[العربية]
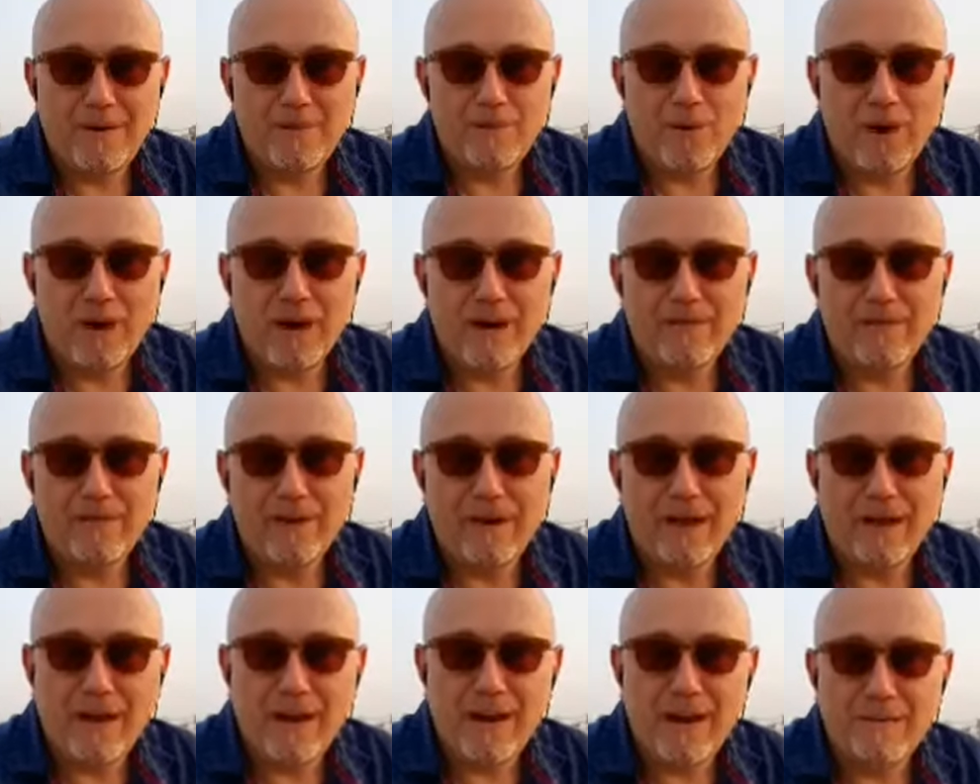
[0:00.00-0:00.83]
المؤلف
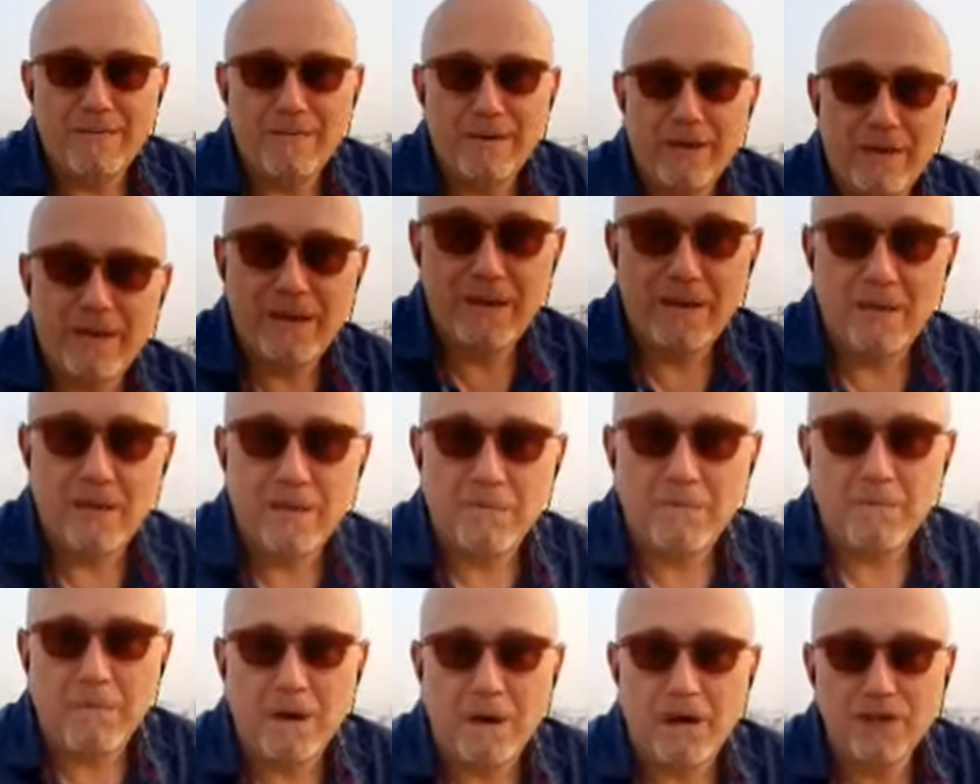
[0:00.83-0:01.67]
العالمي
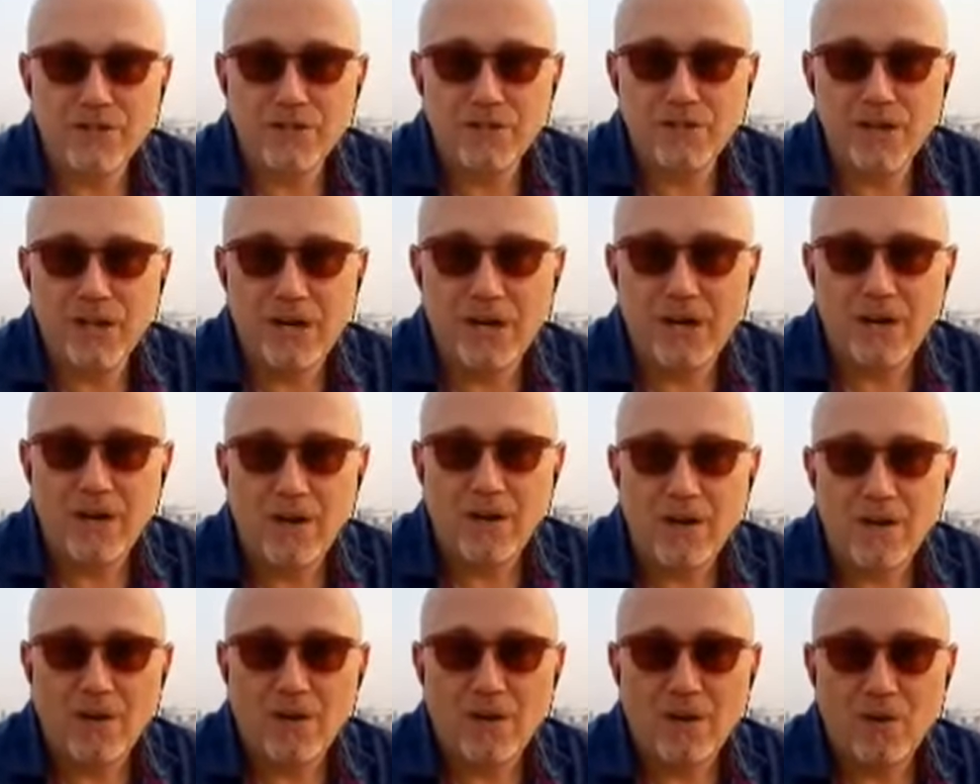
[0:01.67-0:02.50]
مارشال
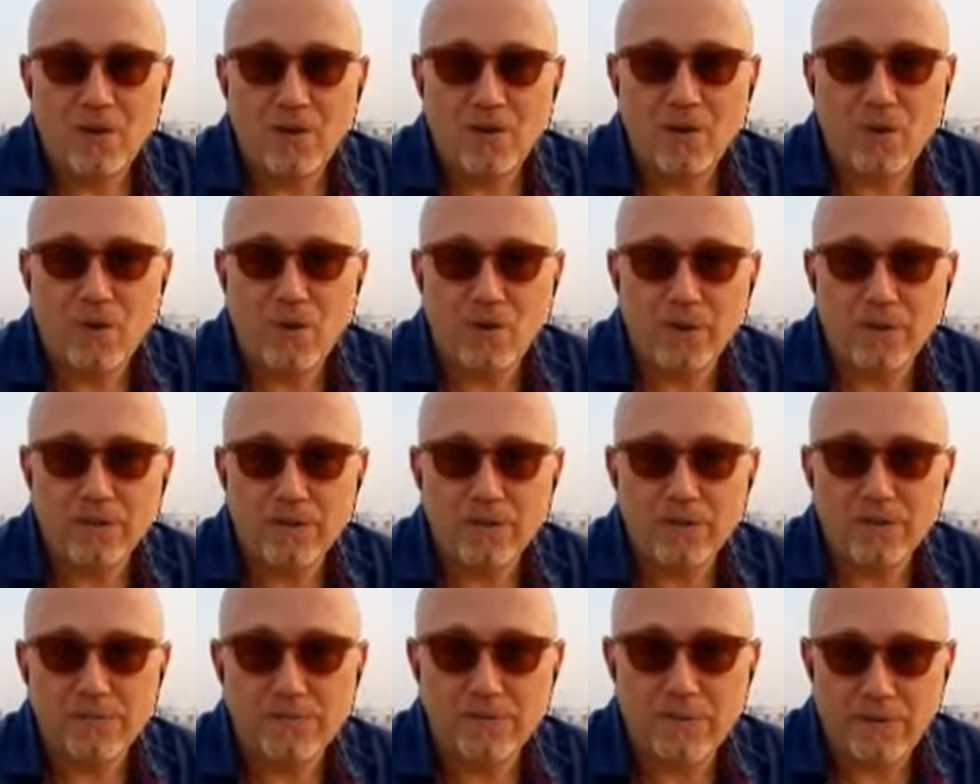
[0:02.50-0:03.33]
جورد
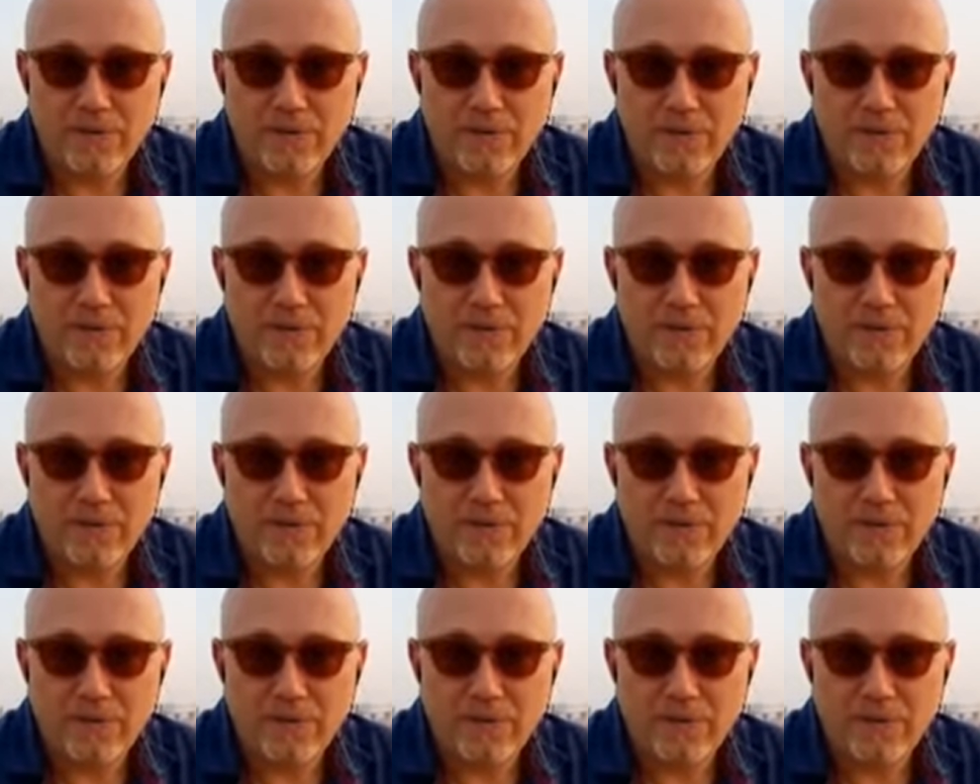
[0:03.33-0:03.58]
سميث